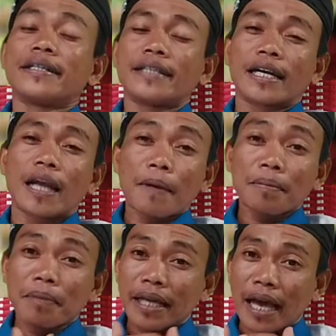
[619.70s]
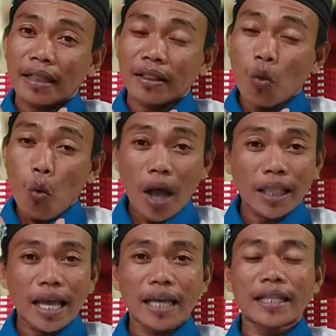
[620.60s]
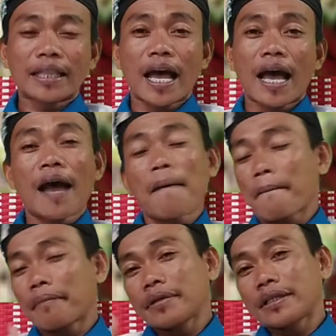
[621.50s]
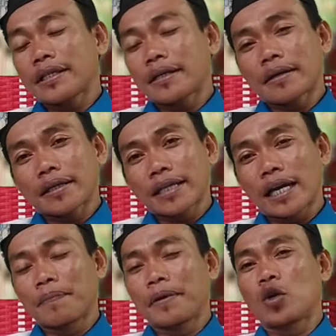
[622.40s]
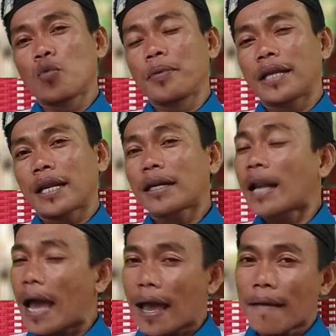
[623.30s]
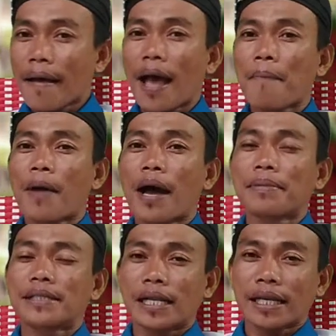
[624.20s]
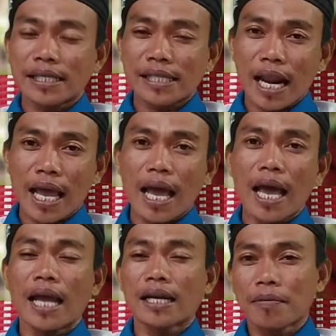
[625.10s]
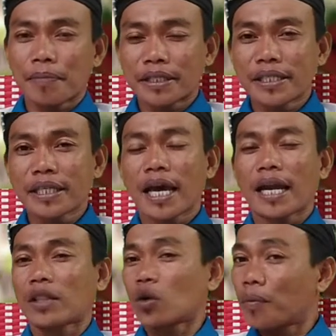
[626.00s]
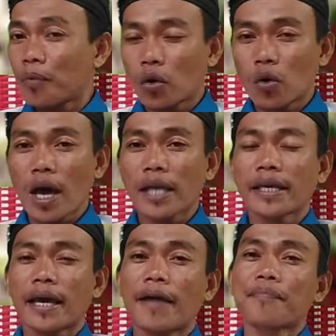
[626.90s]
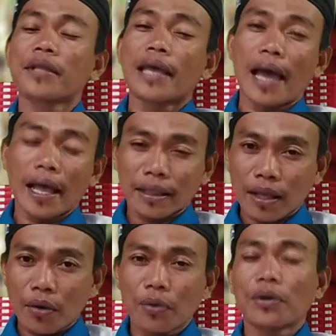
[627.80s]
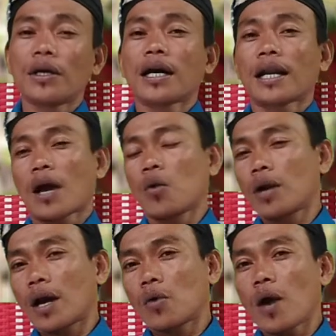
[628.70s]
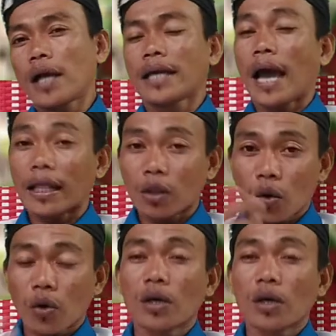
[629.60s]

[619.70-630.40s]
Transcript: Yang dapat melihat watak kita yang lebih dominan apa misalnya keserakahan, kebencian atau kebodohannya atau keragu-raguannya atau